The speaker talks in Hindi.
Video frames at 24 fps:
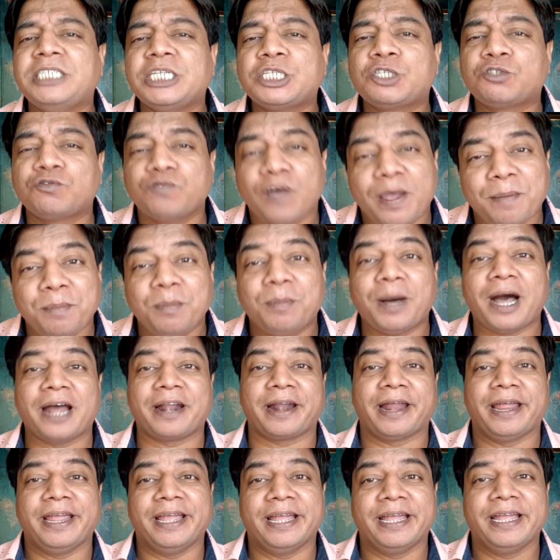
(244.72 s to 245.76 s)
जी स्वयं मार
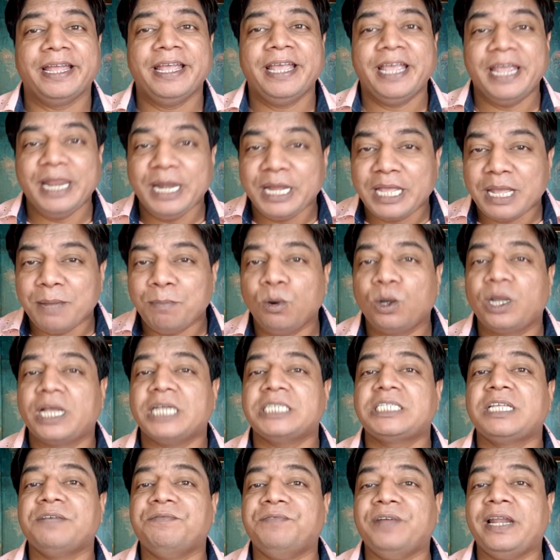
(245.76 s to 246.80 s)
रहे हैं इनके मुक्के
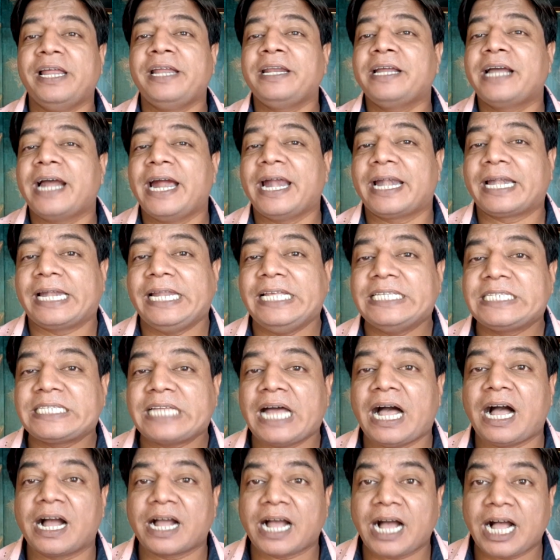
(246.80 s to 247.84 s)
से विलन का एटलीस्ट
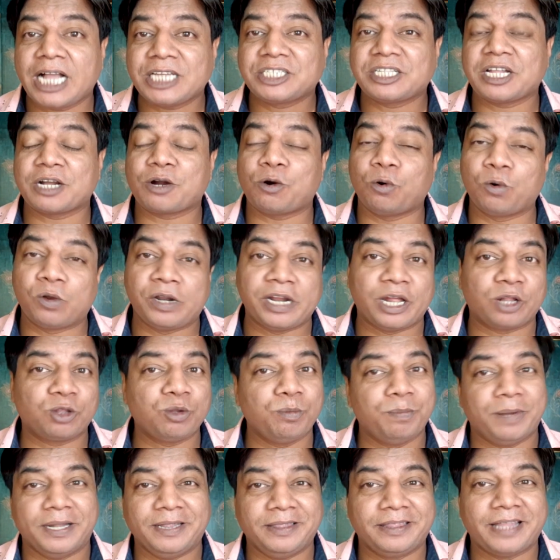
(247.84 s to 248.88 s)
आकाश तक उड़ना तो
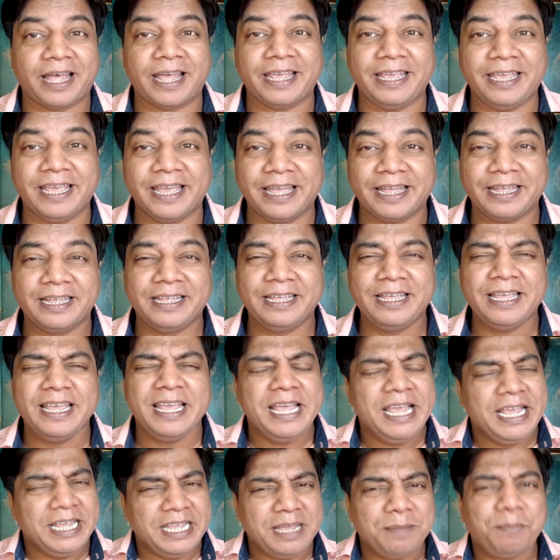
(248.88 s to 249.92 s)
बनता ही है
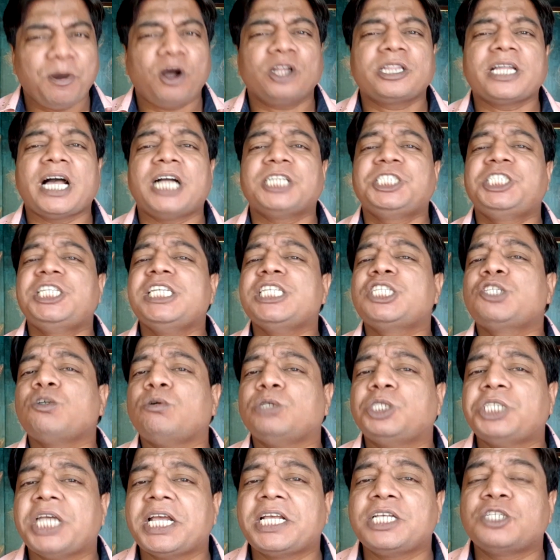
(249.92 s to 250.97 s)
ये बहुत अच्छी
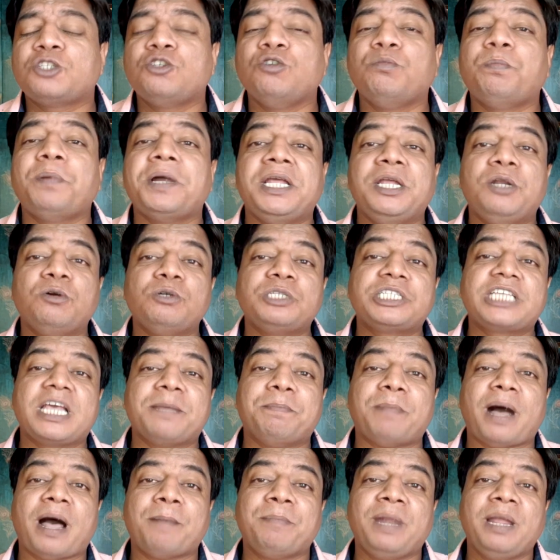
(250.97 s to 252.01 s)
सोच है कि सुपर हीरोज के
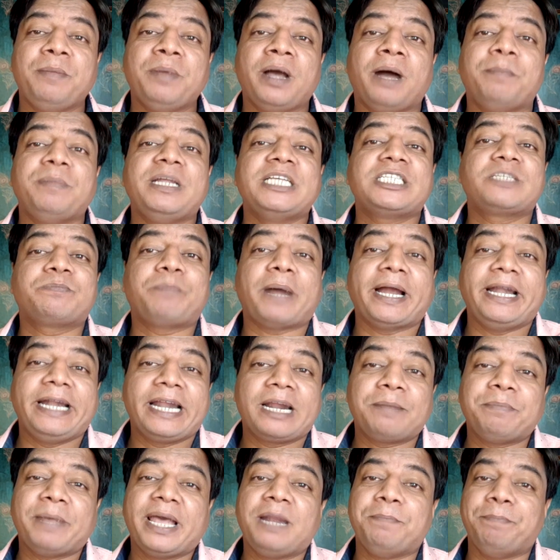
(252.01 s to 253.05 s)
मामले में हमने
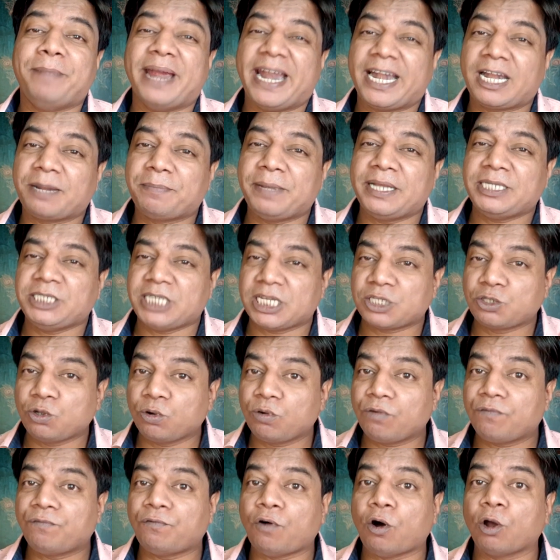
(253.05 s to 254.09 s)
स्पाइडरमैन बैटमैन जैसों
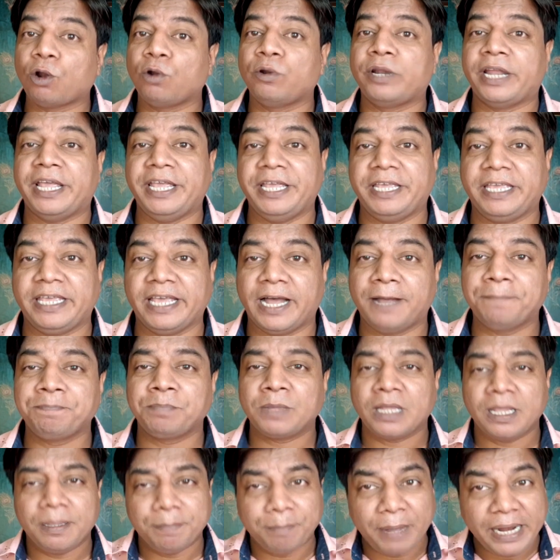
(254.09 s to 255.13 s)
को फॉलो नहीं किया
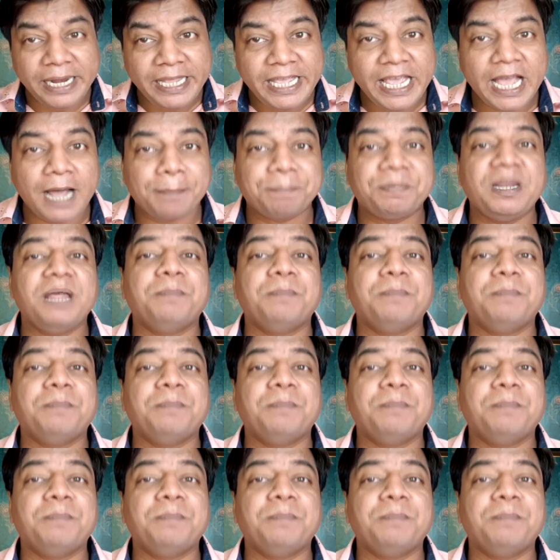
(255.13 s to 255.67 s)
बल्कि अपने